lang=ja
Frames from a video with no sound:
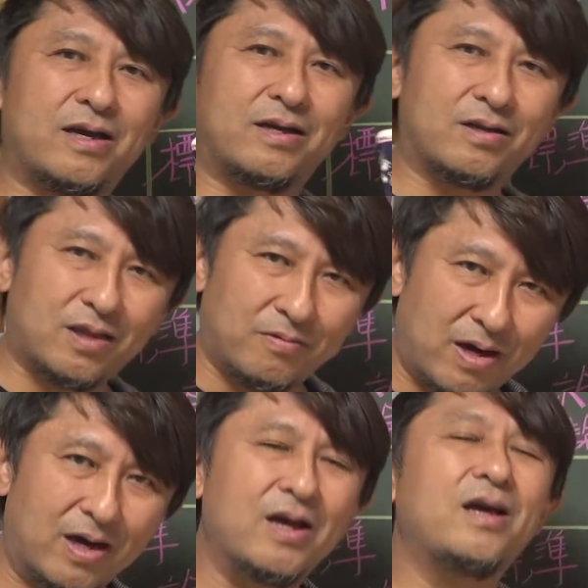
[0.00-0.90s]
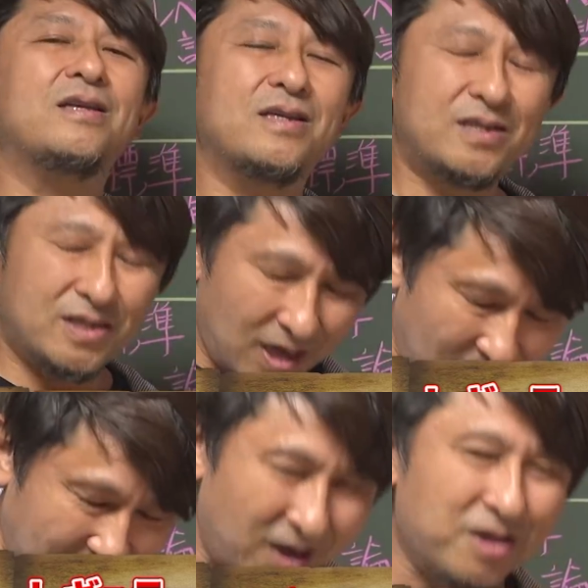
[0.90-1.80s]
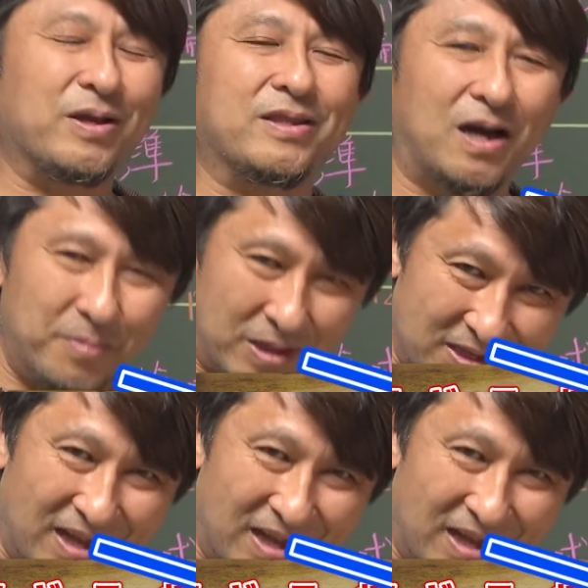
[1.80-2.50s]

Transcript: え方は、社会はダメです